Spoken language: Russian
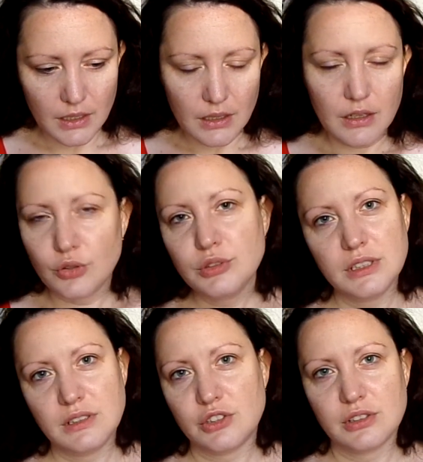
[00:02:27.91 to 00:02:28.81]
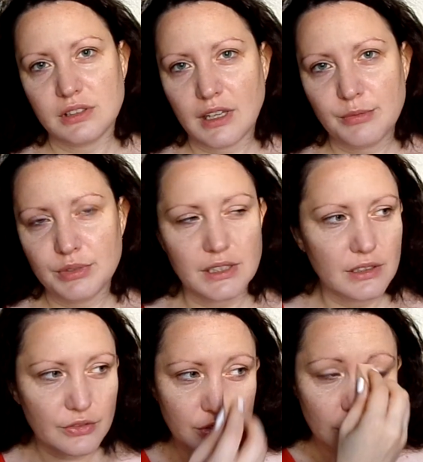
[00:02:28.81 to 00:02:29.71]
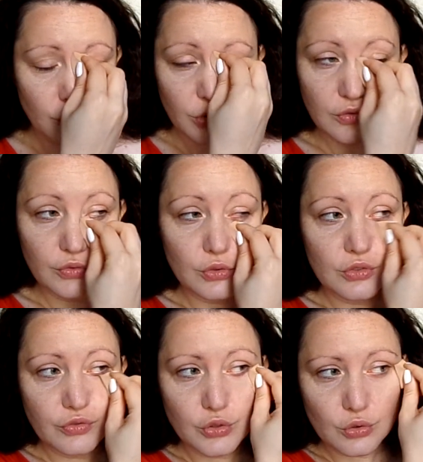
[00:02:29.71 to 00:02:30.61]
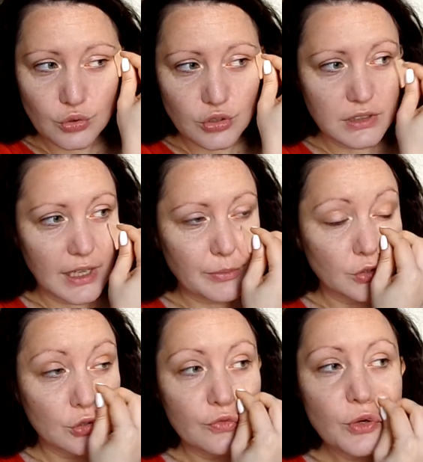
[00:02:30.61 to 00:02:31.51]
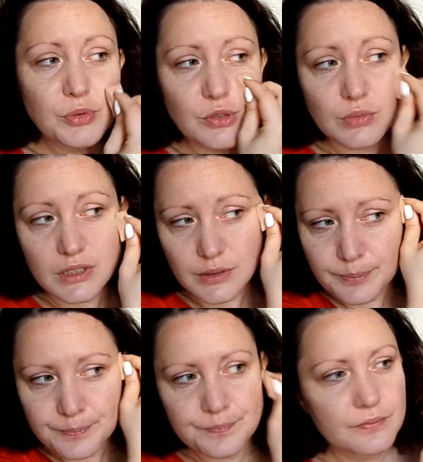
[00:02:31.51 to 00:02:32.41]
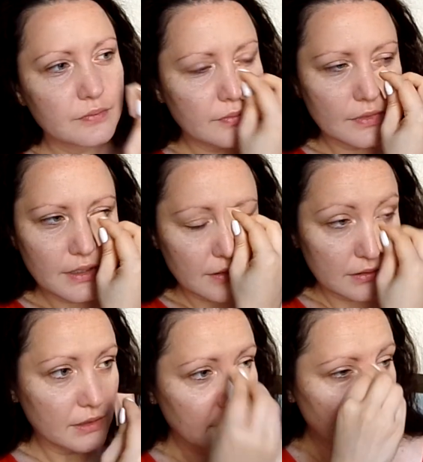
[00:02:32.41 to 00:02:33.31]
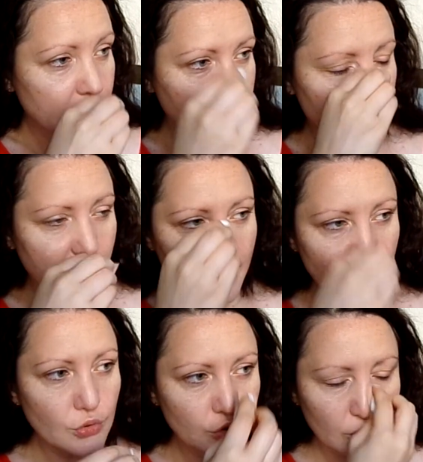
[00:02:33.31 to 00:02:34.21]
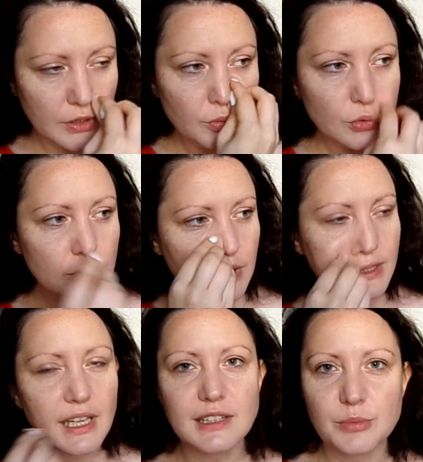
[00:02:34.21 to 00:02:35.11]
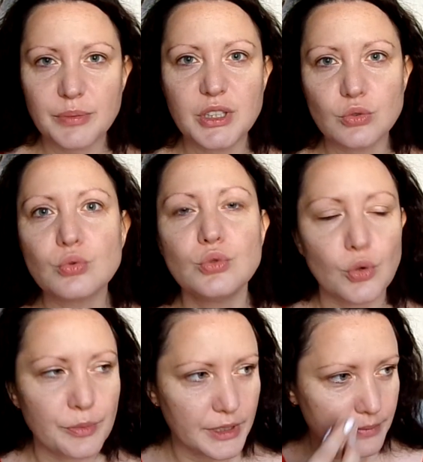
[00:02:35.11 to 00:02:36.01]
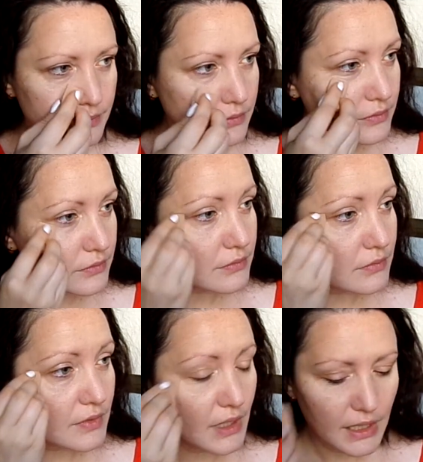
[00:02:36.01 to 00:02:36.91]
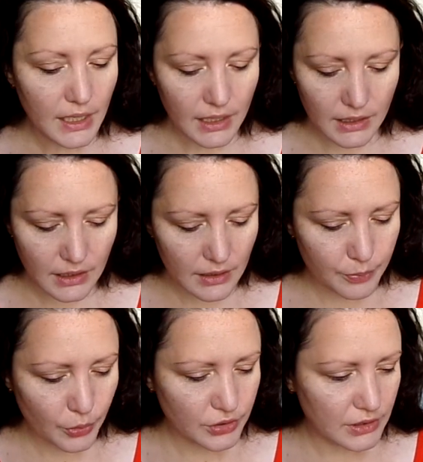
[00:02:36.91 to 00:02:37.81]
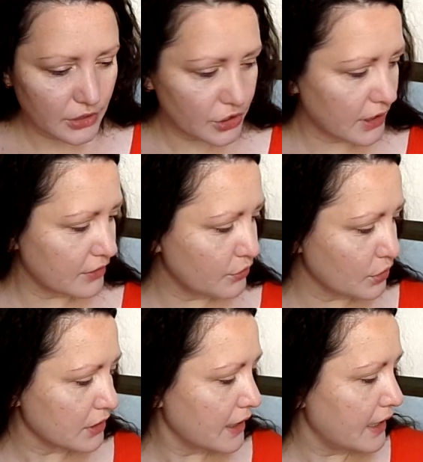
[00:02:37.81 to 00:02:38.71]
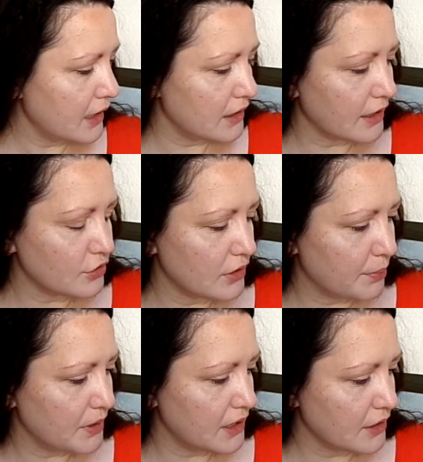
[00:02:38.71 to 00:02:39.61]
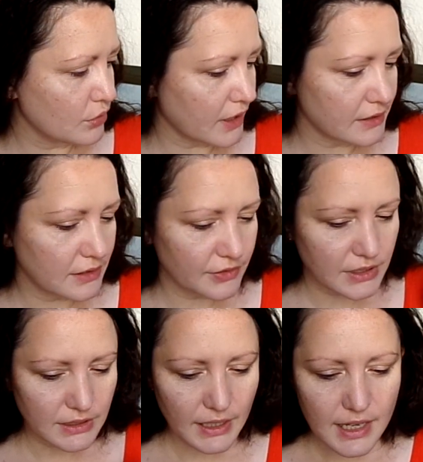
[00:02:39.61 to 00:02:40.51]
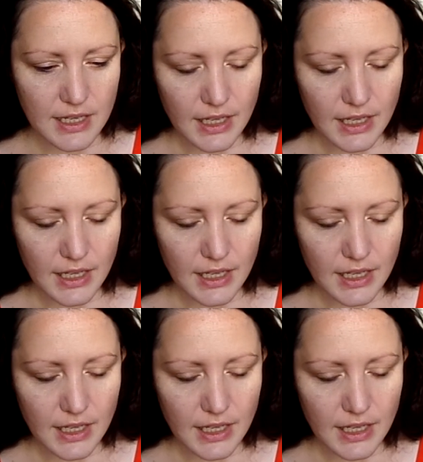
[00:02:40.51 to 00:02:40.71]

люди те же самые, и все чувствуют все то же самое, что, в общем-то, каждый выбирает то, что ему на данный момент удобно. И просто решать, вот, я сюда перееду раз и навсегда,